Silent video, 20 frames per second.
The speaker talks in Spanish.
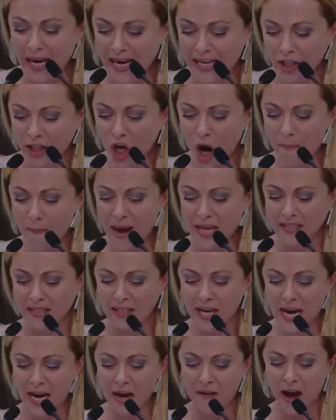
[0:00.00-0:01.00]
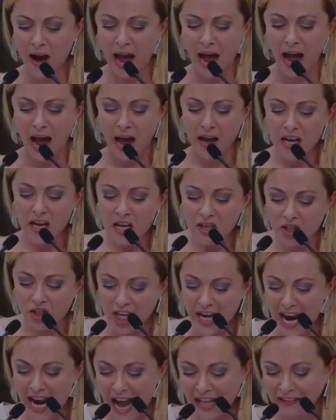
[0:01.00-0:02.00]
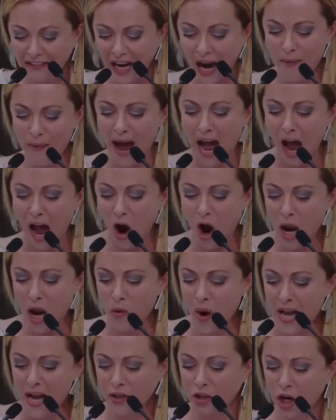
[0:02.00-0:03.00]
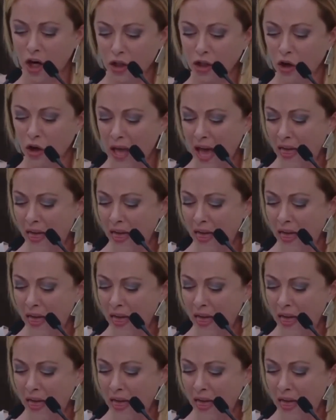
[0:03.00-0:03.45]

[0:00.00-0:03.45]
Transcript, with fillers: la inmigración masiva, sí al trabajo de nuestros